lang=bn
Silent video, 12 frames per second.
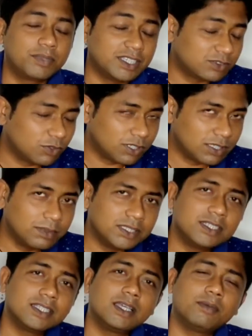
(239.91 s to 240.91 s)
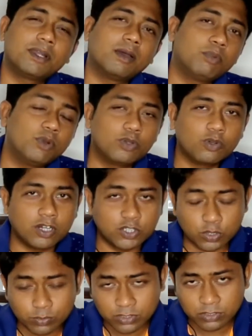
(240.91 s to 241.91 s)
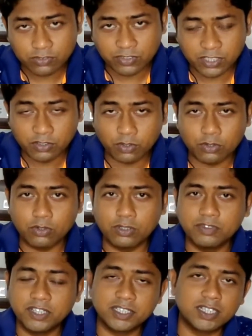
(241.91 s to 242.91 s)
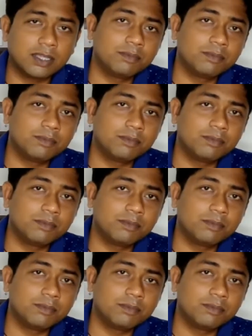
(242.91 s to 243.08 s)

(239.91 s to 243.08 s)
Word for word: প্রেস করে দেবেন যাতে আমার আপলোড করা সমস্ত ভিডিওর নোটিফিকেশান